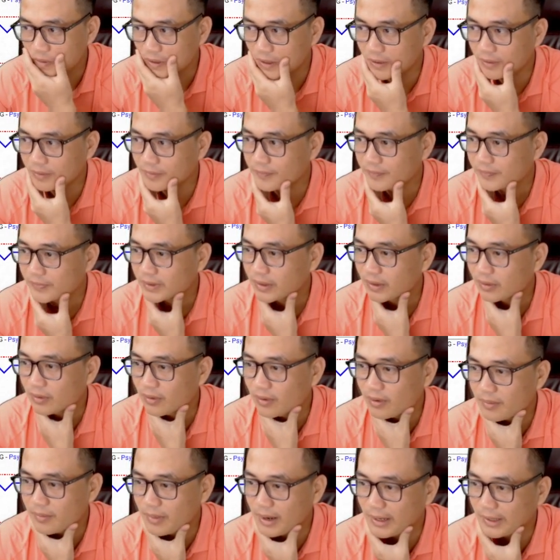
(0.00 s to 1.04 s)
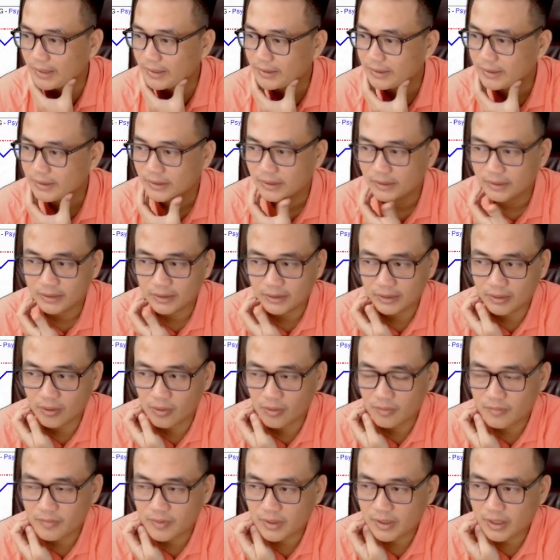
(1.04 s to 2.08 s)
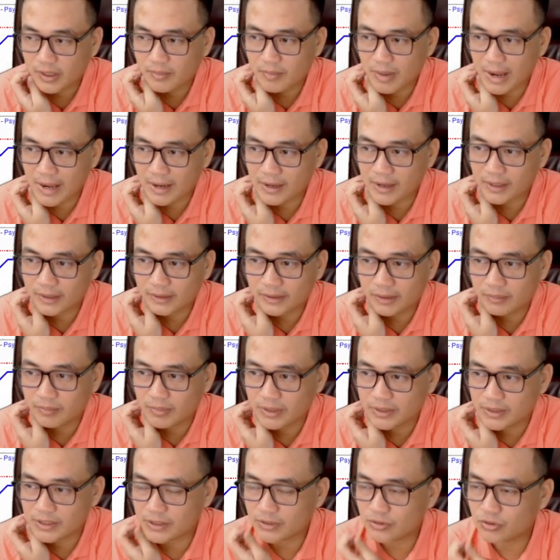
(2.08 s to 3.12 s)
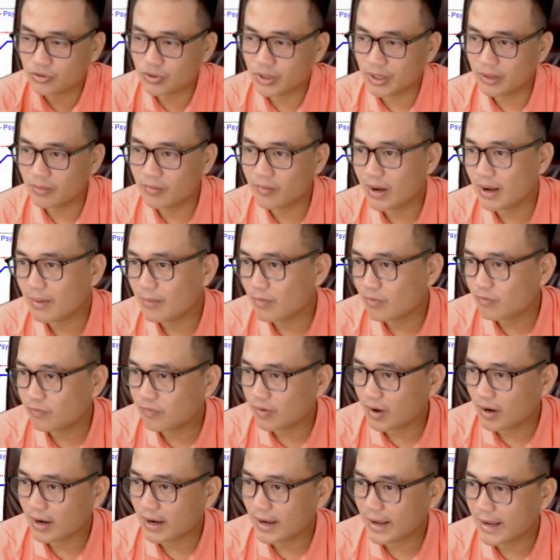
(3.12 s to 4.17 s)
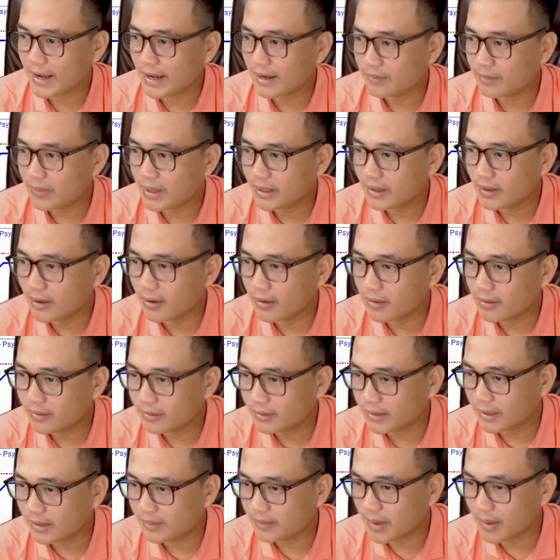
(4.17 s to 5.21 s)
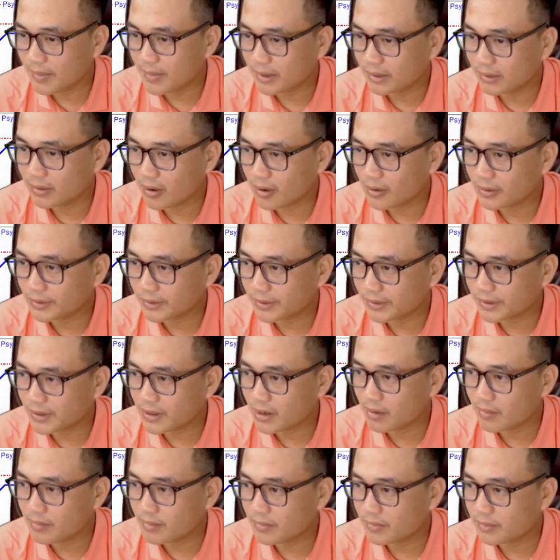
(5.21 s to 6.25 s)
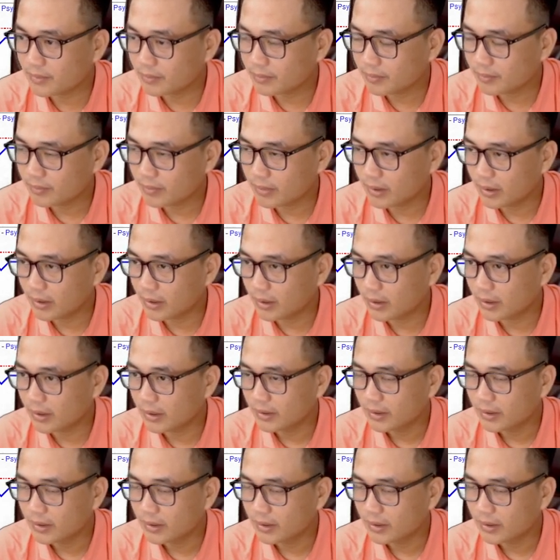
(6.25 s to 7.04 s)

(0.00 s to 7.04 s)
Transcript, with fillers: không lô 27 thì đối với cái bẻ này thì mình dịch chuyển qua một phần hàng bên đó để mà mình coi thử cái nhóm uh,